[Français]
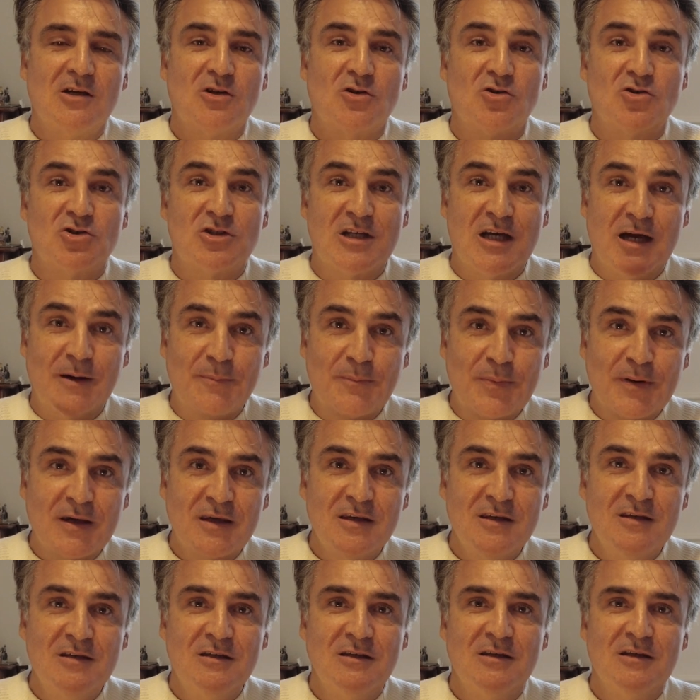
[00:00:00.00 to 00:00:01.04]
quand j'ai
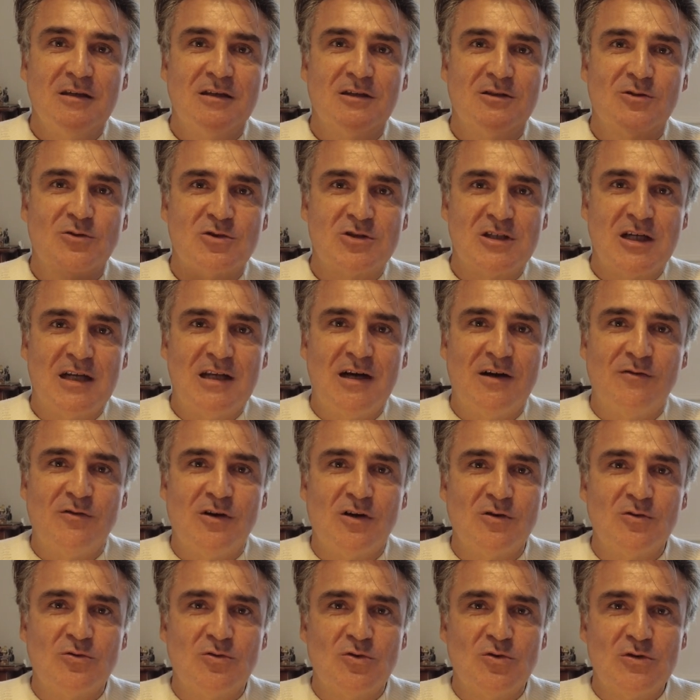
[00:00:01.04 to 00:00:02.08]
appris que j'allais
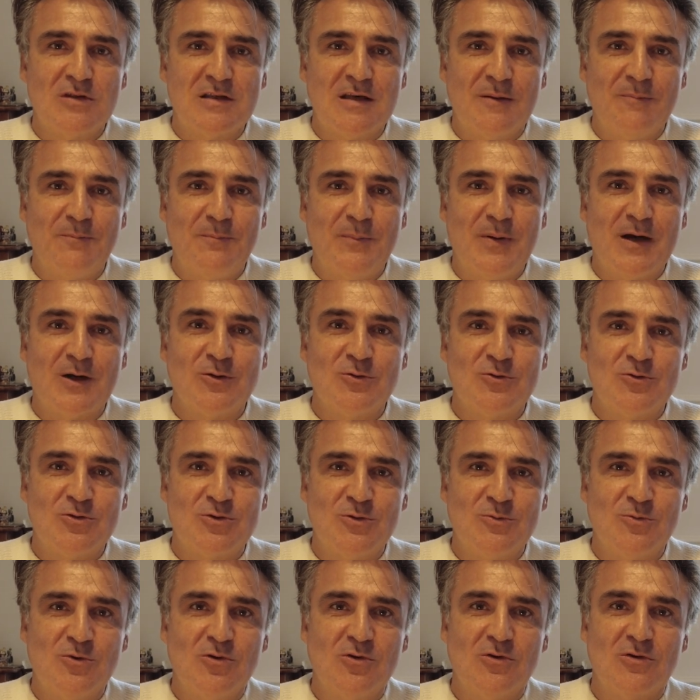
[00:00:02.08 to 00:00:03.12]
avoir une deuxième paire de
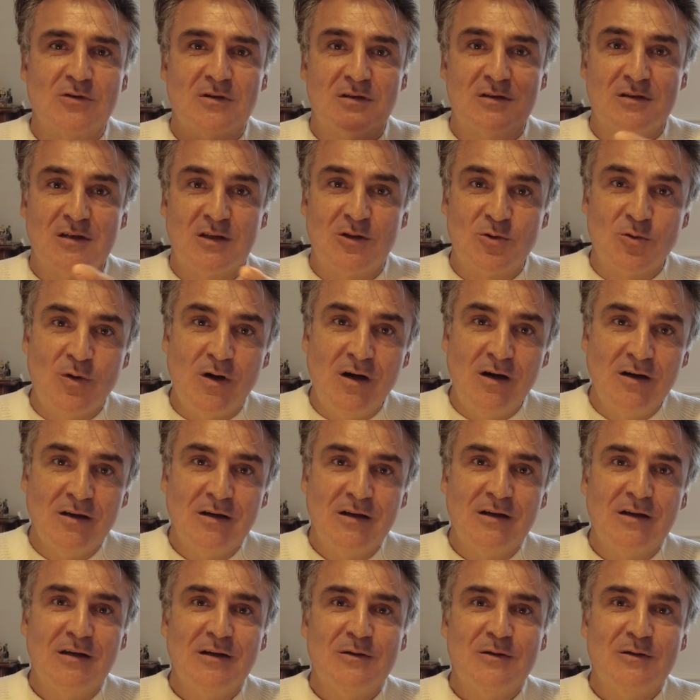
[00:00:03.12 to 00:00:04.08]
jumeaux, c'est toi